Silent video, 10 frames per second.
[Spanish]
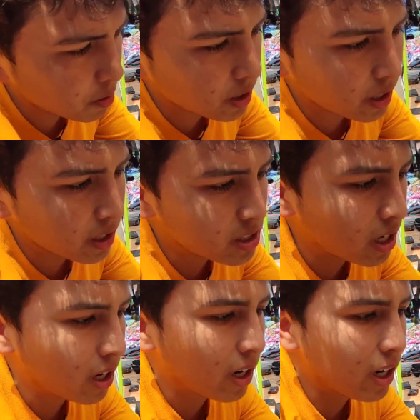como que
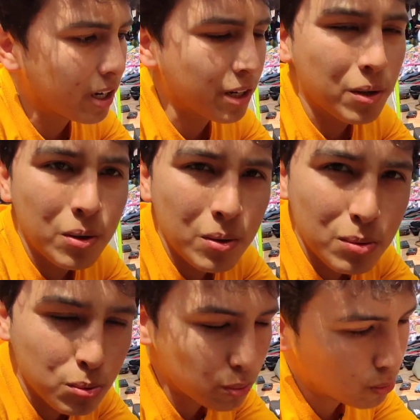echarle acá, creo, ¿no?
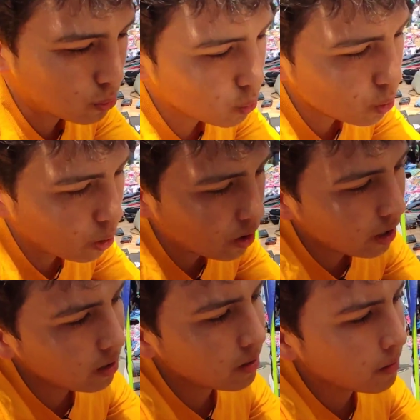Tu,
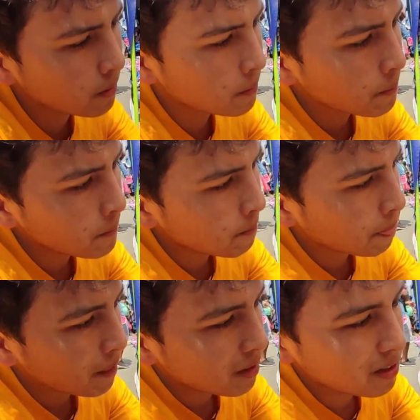droga.
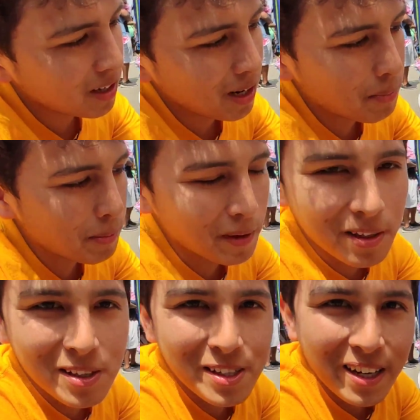Y la pipa
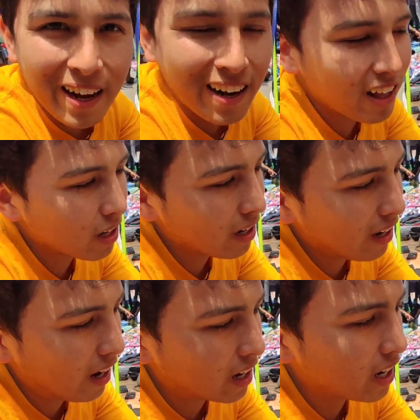tienes que jalar
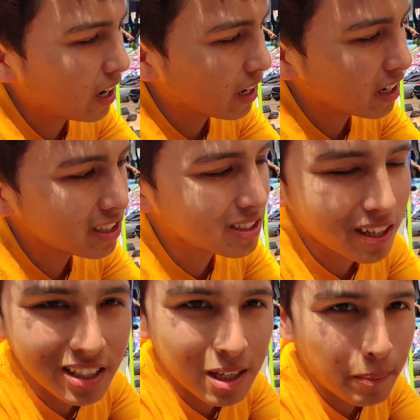acá, en, este,
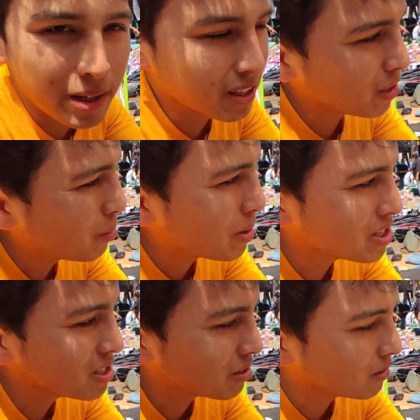en esta parte del
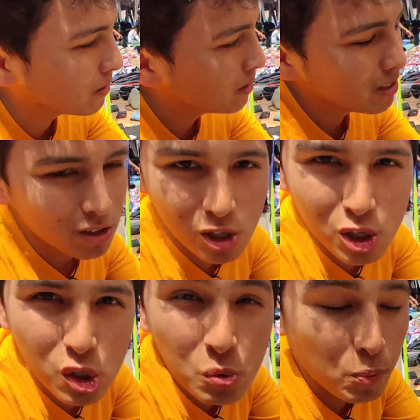hombrecito.
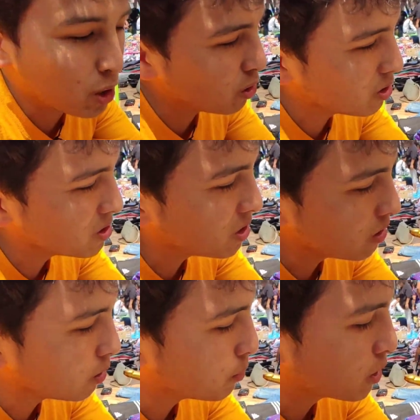Entonces es un poco
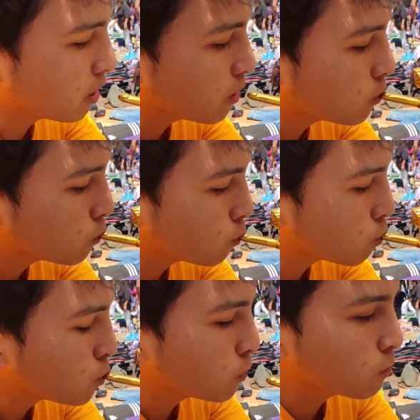distinto porque
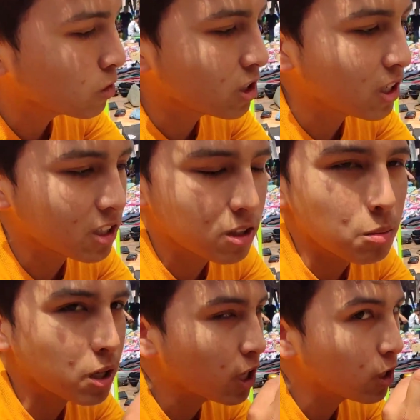tú estarías
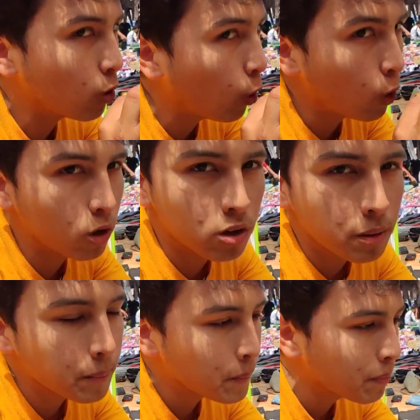como que ahí, ¿no?
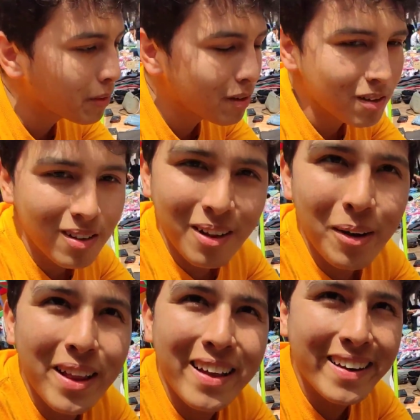La
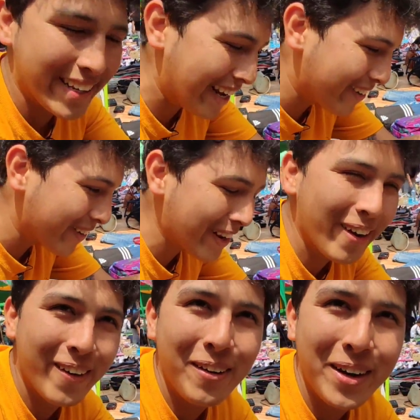verdad, raro,
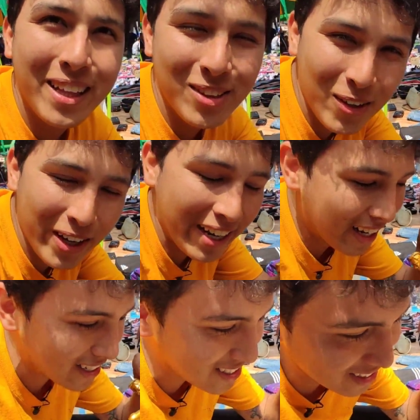raro, la verdad. Todo lo que hay en
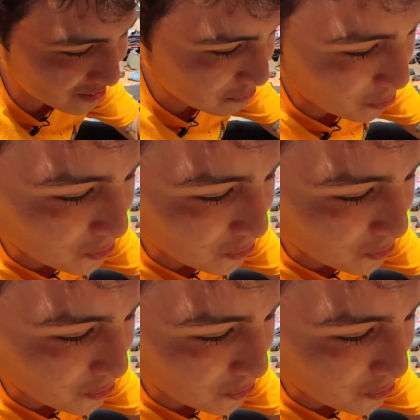la cachina es un